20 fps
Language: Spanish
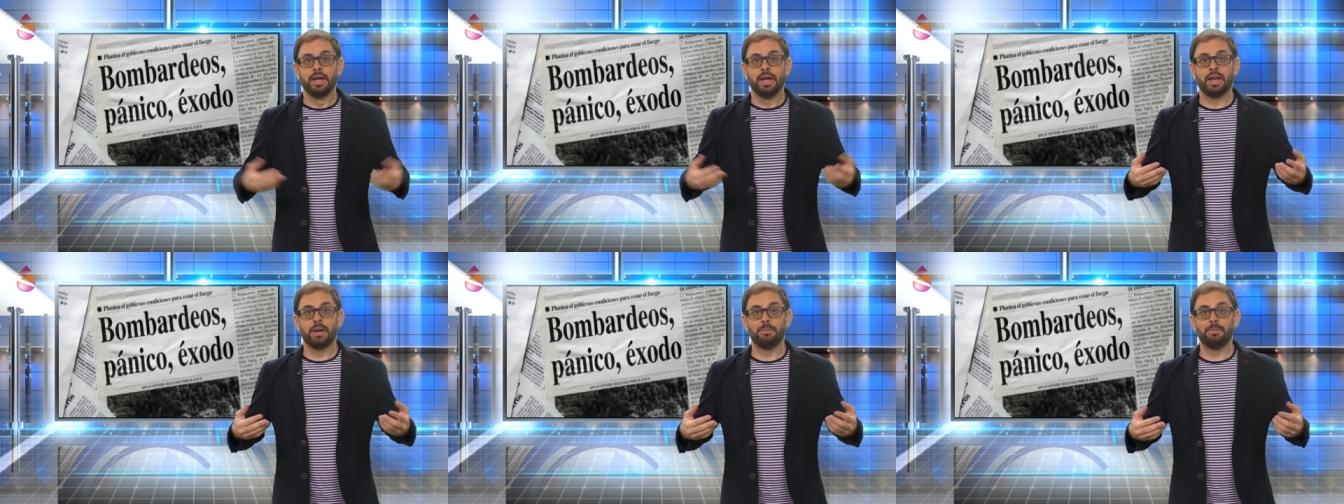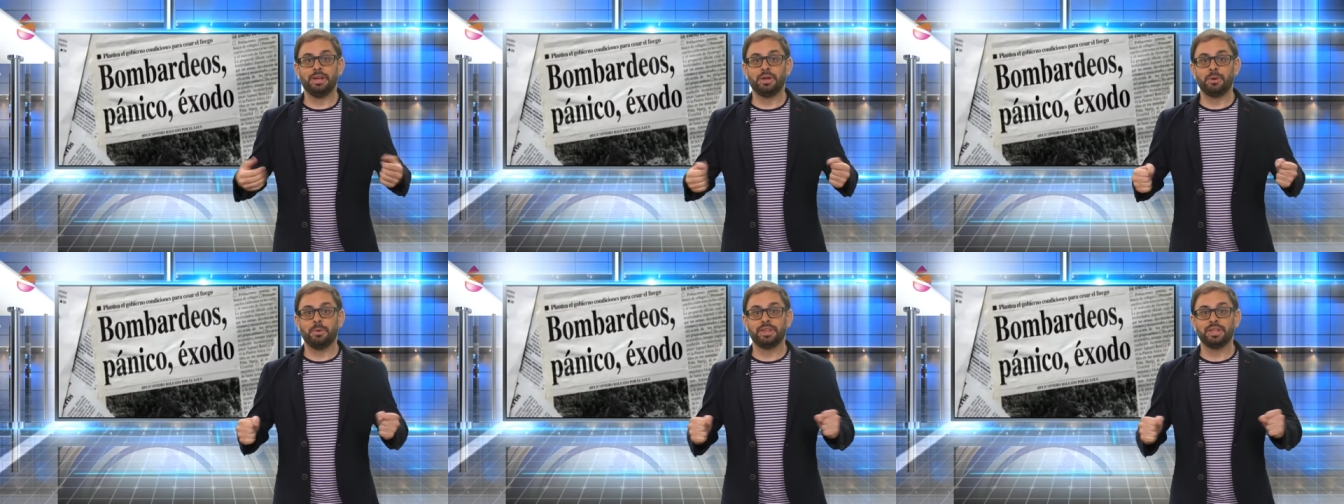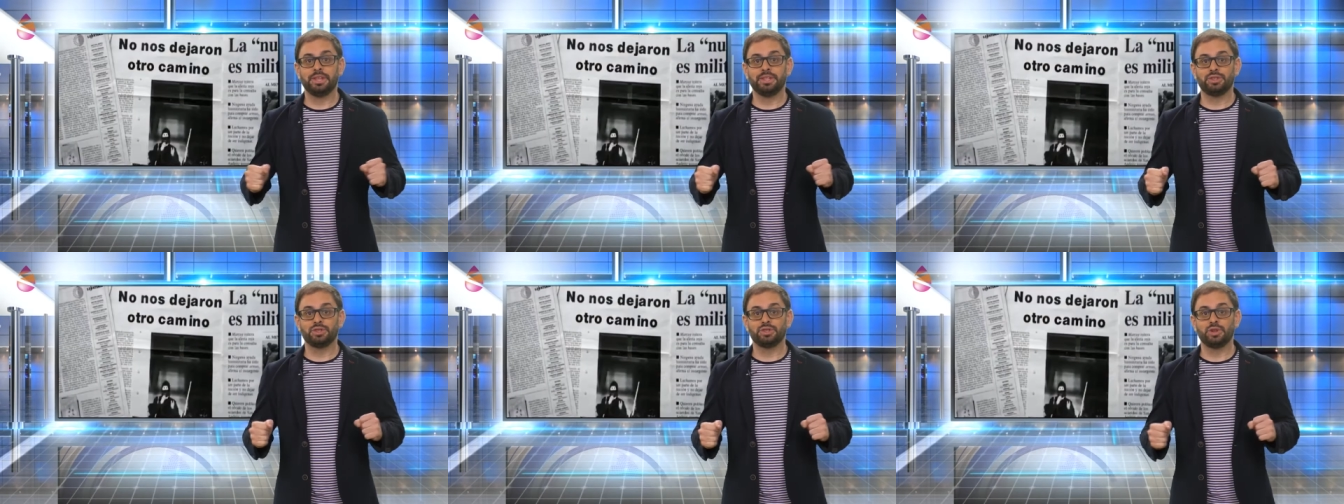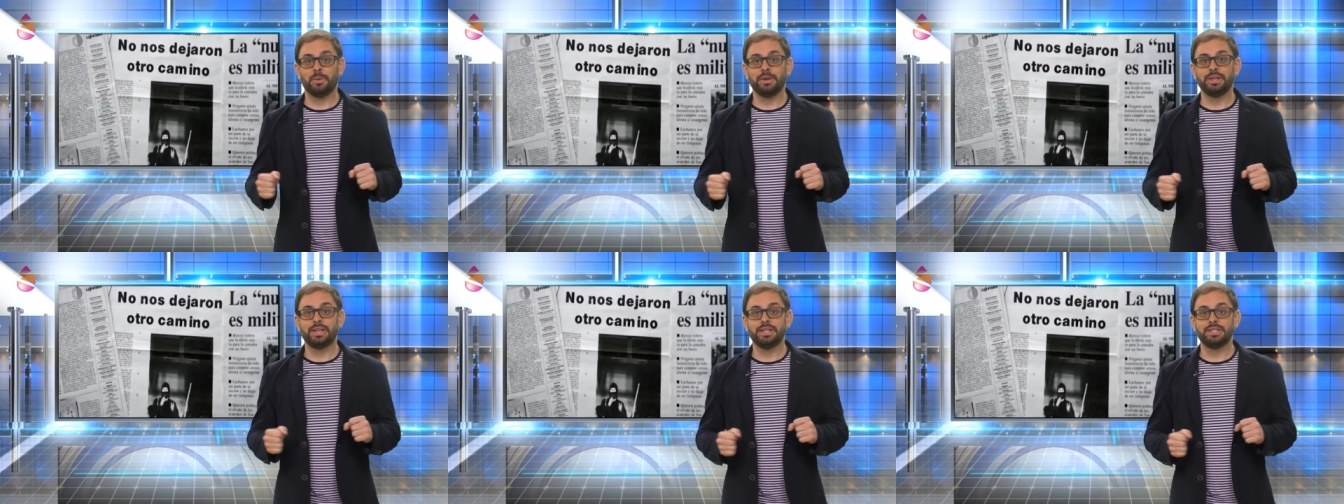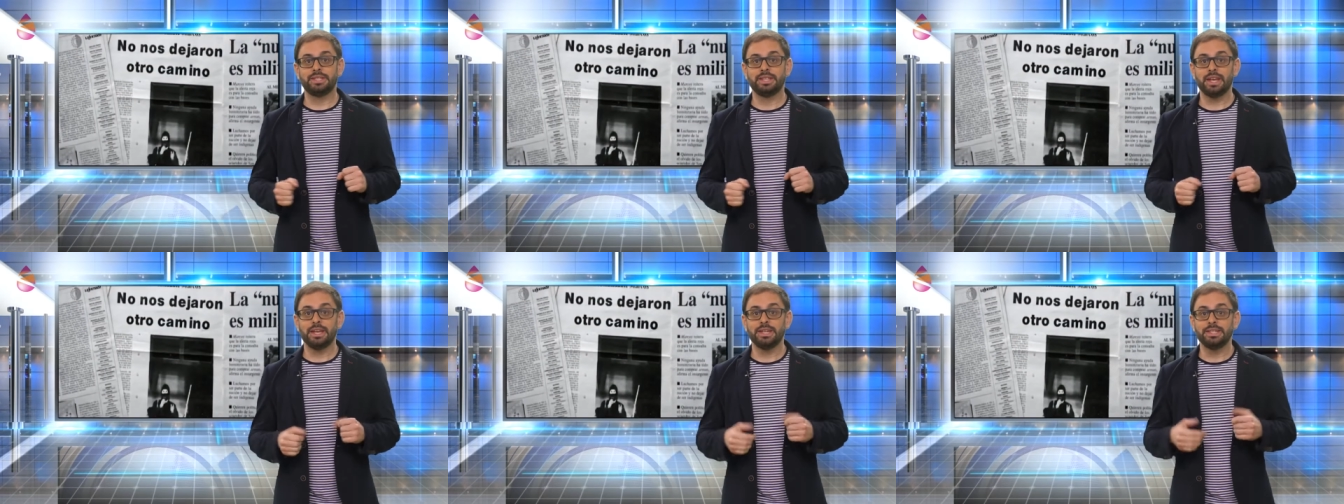En
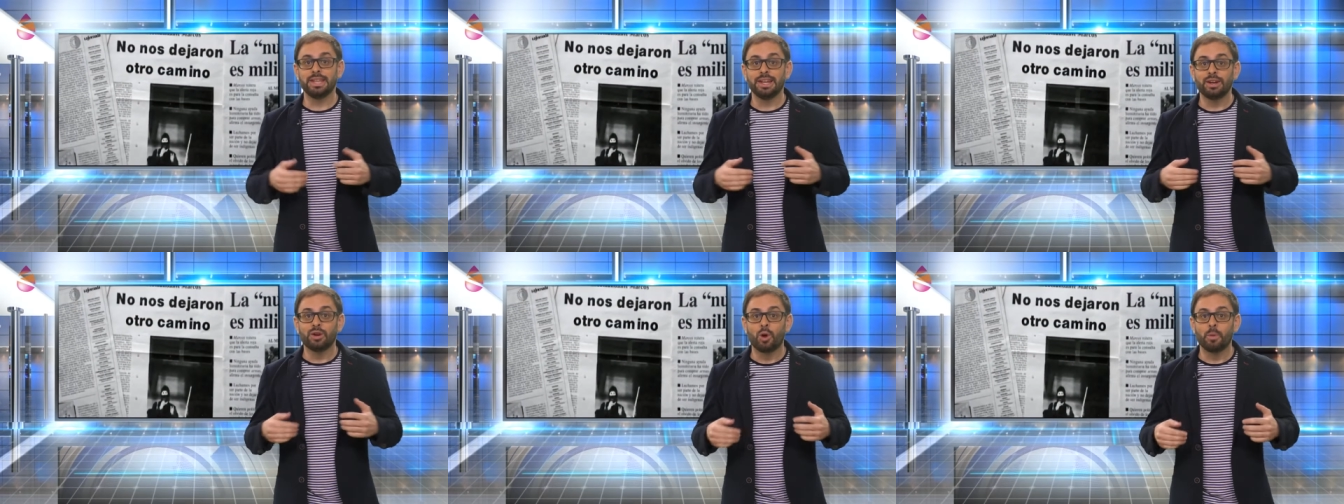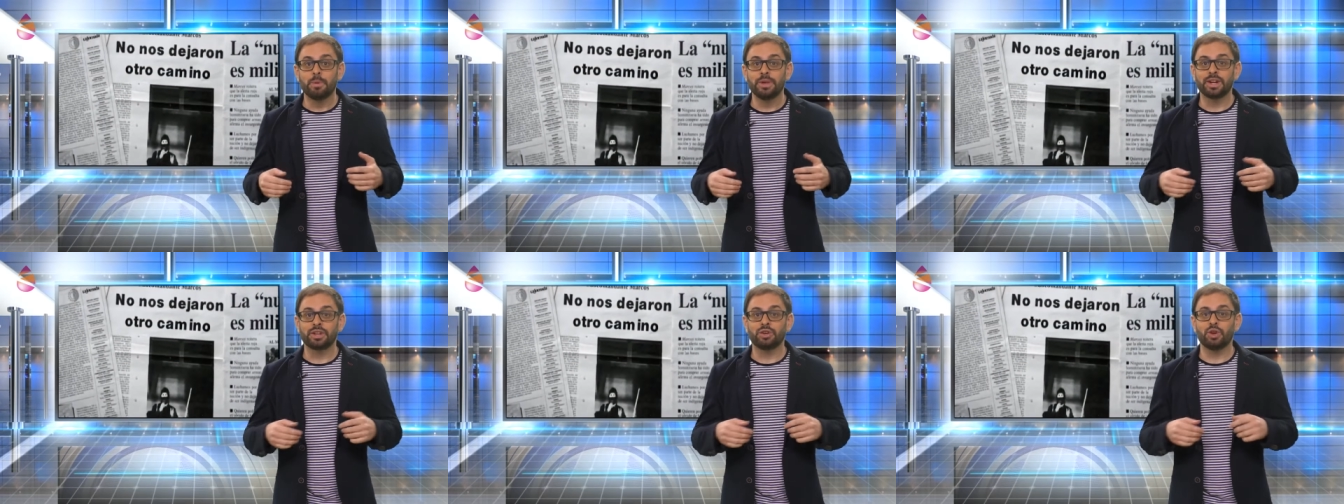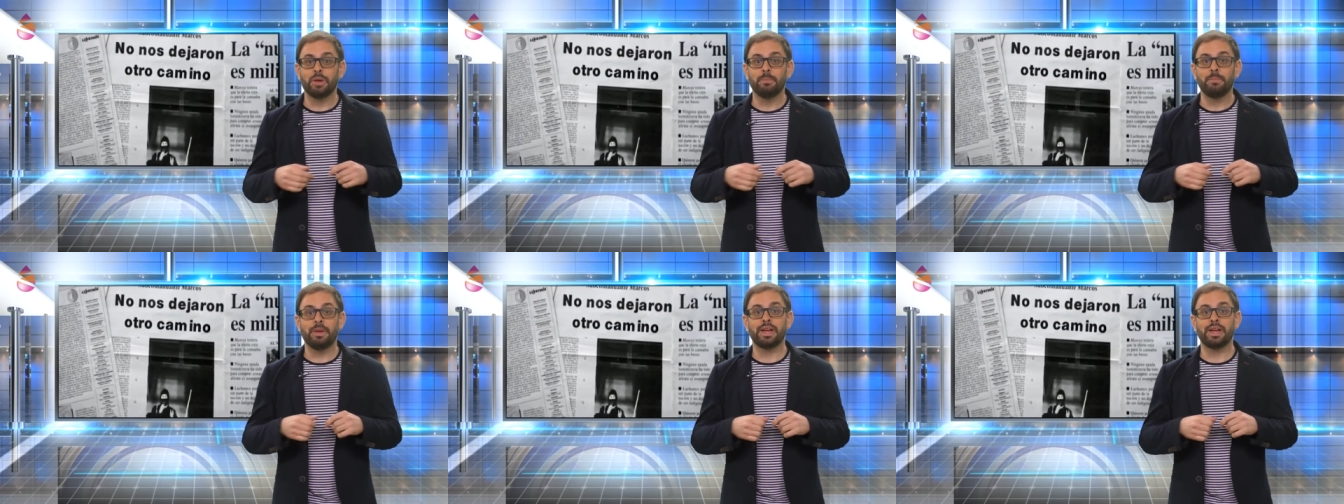1996, el gobierno de